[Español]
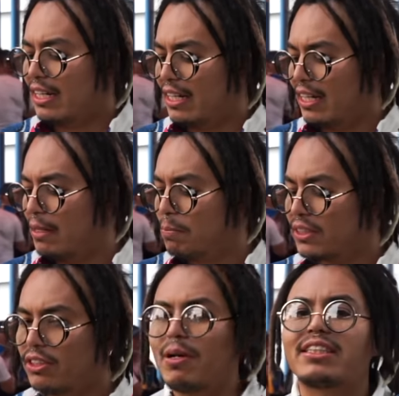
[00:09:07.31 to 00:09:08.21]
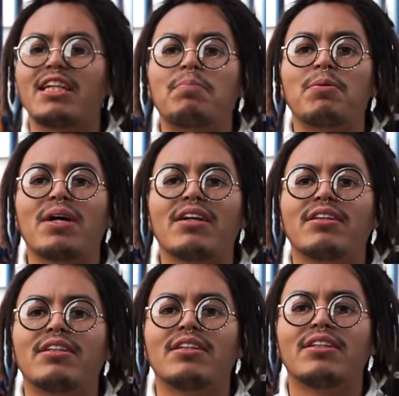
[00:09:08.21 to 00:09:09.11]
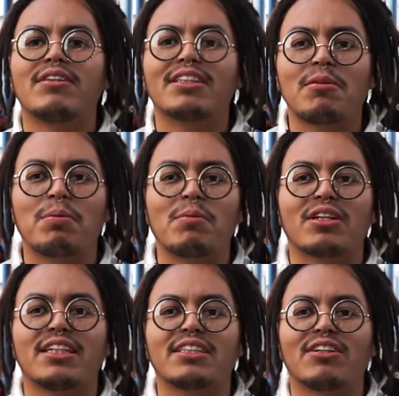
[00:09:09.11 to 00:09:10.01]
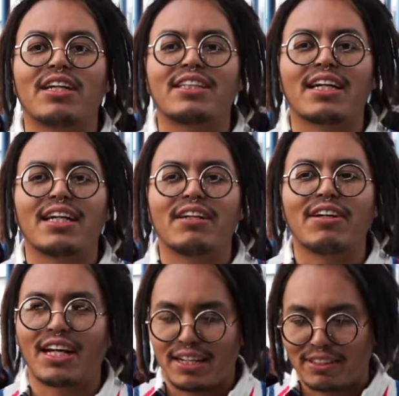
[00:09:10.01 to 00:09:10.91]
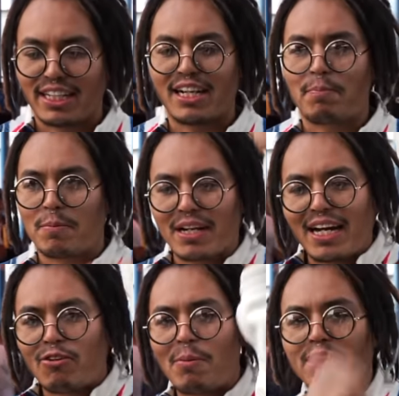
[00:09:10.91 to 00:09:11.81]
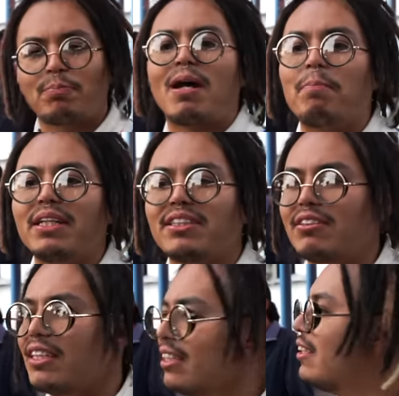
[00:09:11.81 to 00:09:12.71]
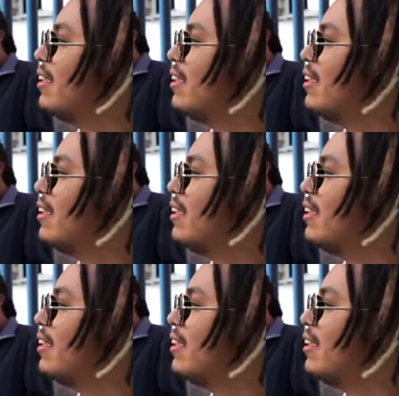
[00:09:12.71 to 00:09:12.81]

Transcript: Y pues yo voy a ser el primero. Voy a ser el primero que se desconecta aquí, güey. De aquí va a salir el primer caguamazo para el piso, güey.